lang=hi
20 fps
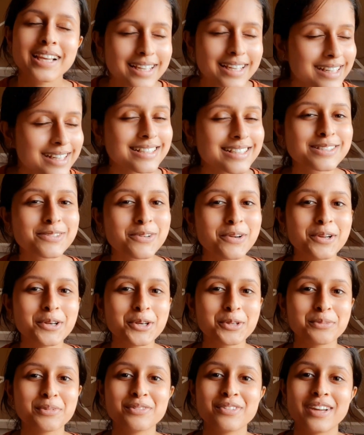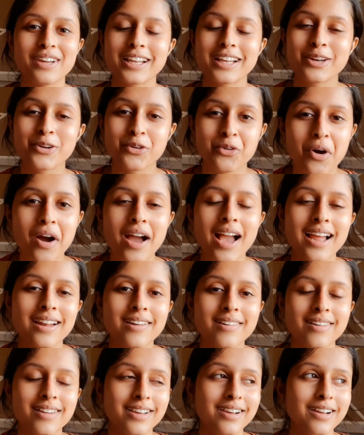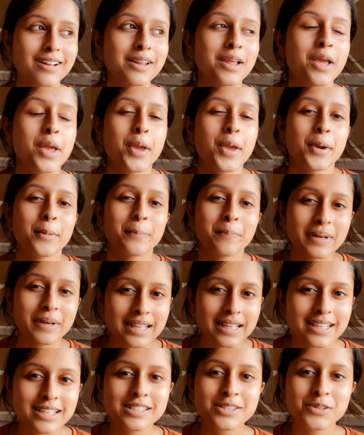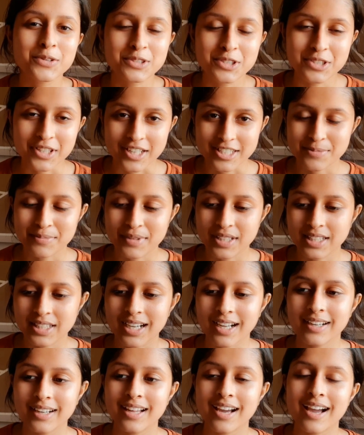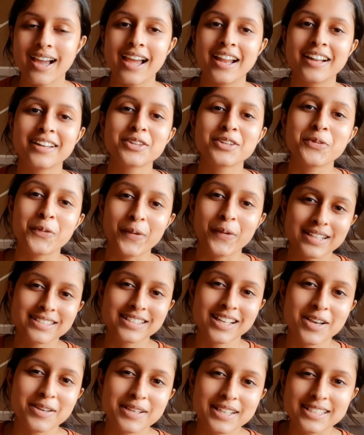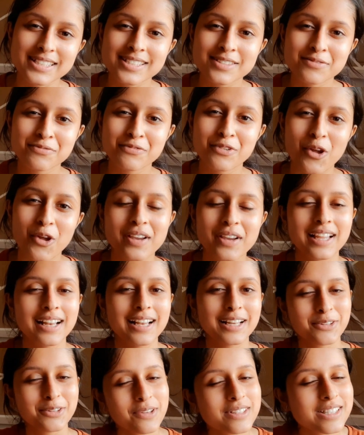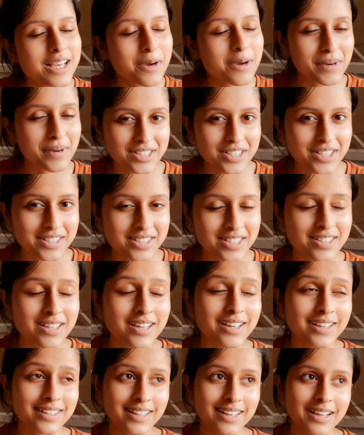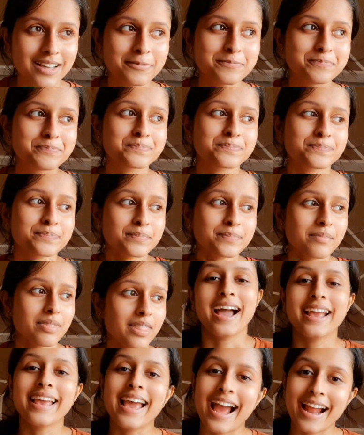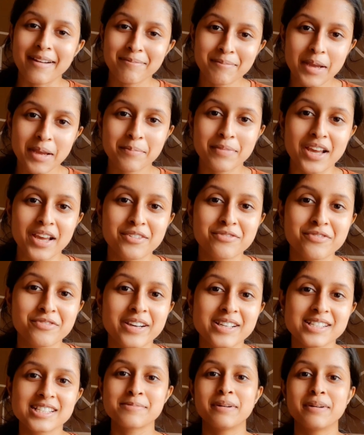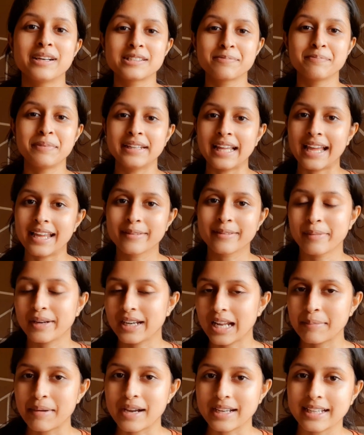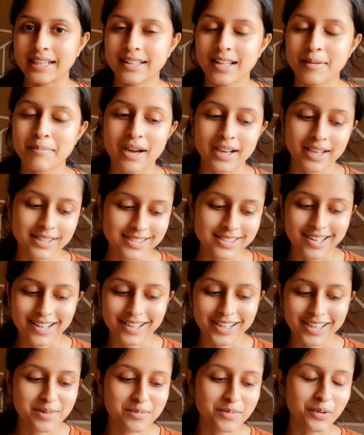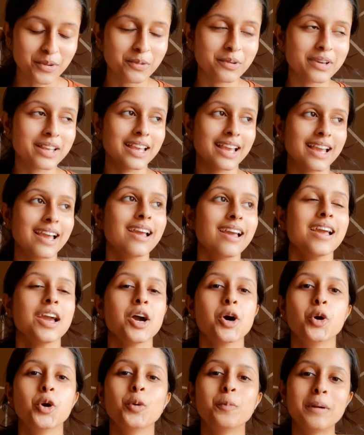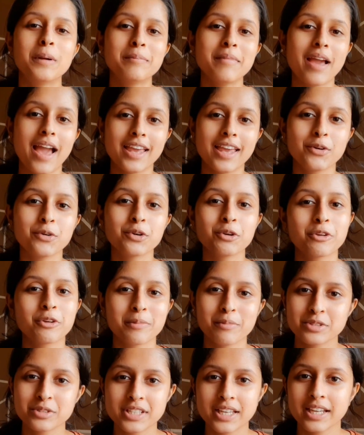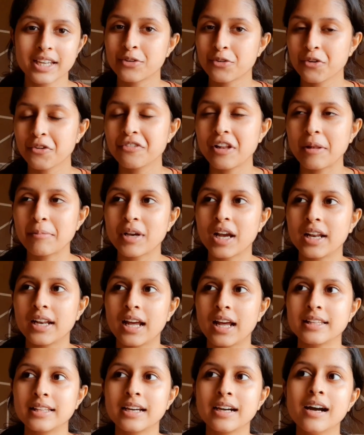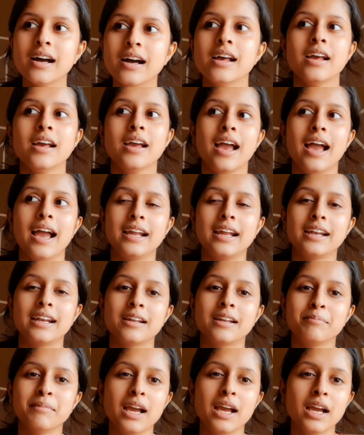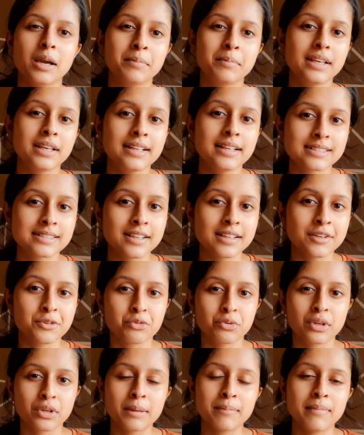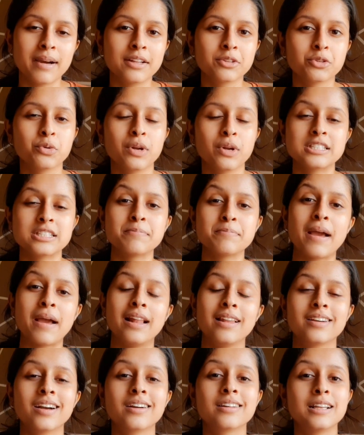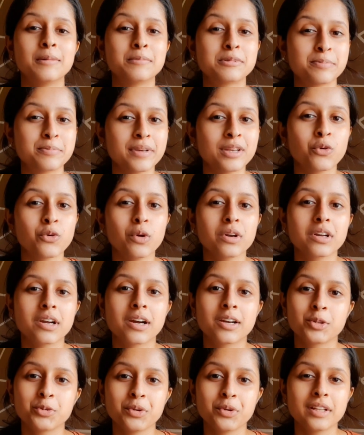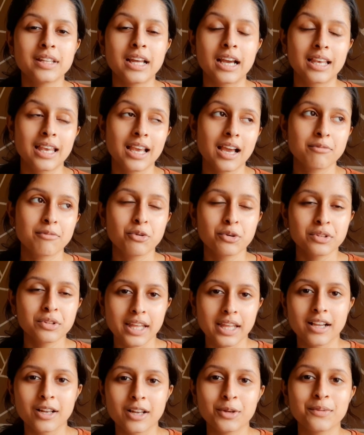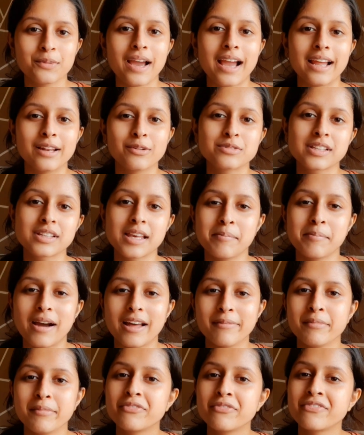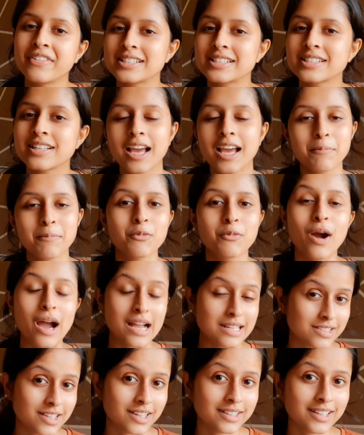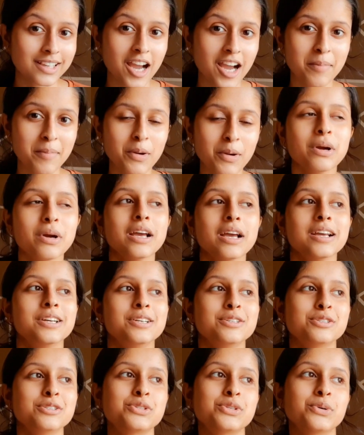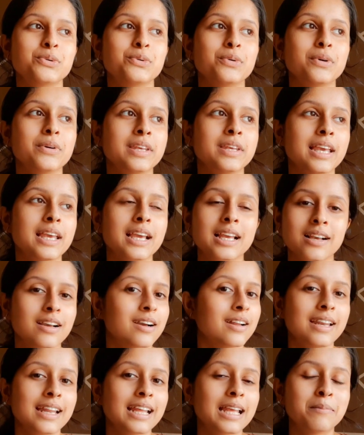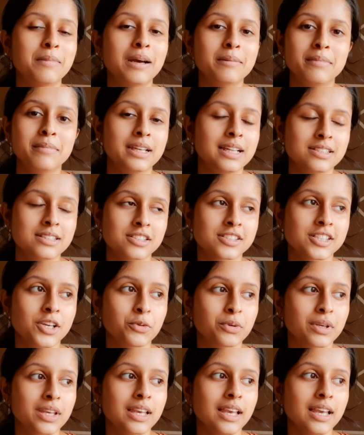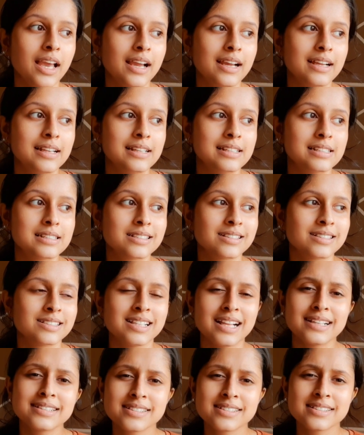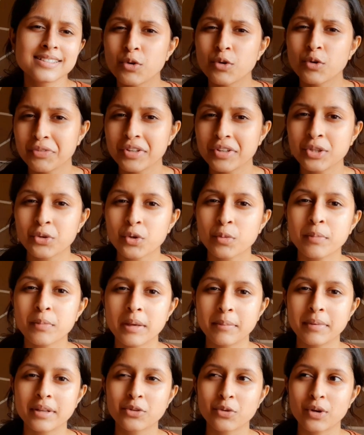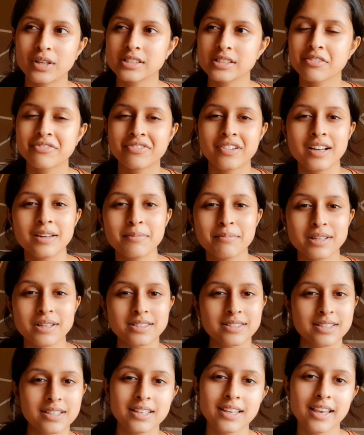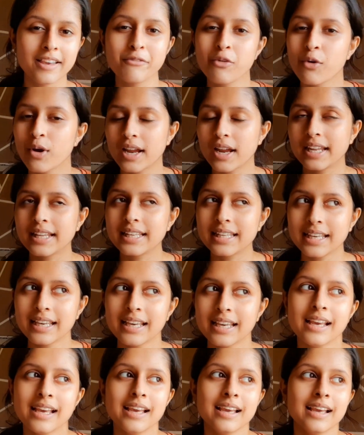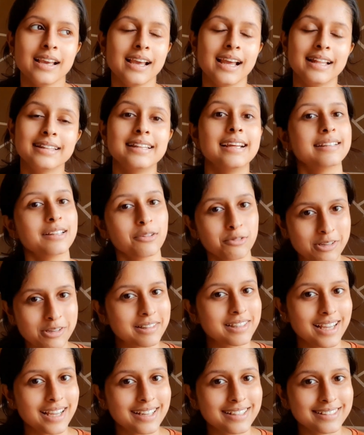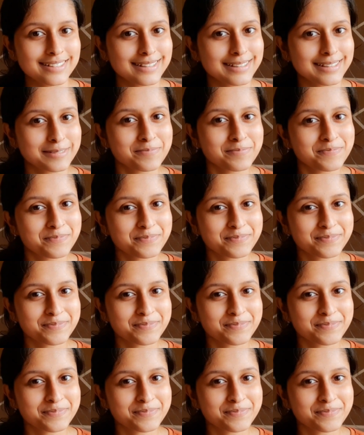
इट इज़ गोइंग टू बी वेरी रॉ एंड रियल प्लीज़ कुछ जज मत करना एंड थोड़ा सा इस ब्लॉग के लिए थोड़ा सा अप्रिशिएशन कर देना आई हैड माई ब्रेकफास्ट बस पिटाई पढ़ना बाकी था बाकी सारा काम हो गया है ऊपर मैं आई हूँ क्योंकि मुझे इंट्रो फिल्म करना था एंड मैं अभी इस इंट्रो के बाद थोड़ा सा पहले का क्लिप्स भी रोल कर दूंगी ताकि आप वो देख लो एंड उसके बाद मैं फ्रेशली आपको आज का दिखा पाऊँ सो so, ये करने के बाद मैं नीचे जाऊंगी एंड लेट्स सी व्हाट वी डू मे बी थोड़ा सा फन मस्ती ये वो करेंगे एंड देखते हैं उसका क्या करते हैं